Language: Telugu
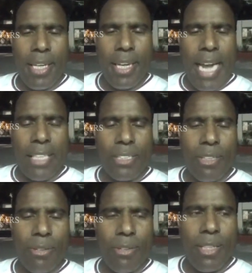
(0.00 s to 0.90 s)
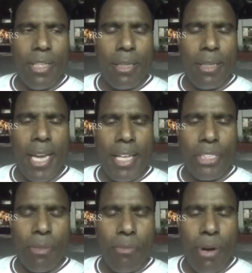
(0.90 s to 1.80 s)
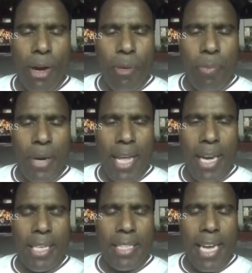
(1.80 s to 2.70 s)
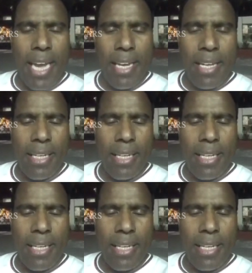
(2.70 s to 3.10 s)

ఈ రాష్ట్రం ఈ దేశం బాగుపడాలంటే